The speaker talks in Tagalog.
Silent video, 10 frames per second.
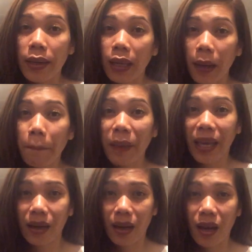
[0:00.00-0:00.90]
ng
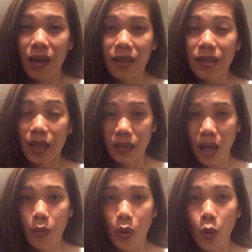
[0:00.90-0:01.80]
pera sa
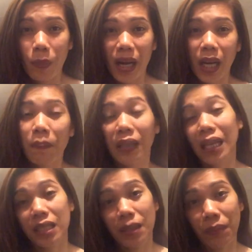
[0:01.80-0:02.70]
asawa ko para
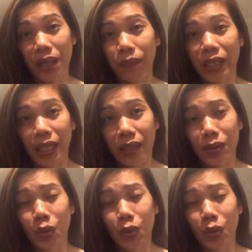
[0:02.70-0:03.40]
ipadala sa Pilipinas.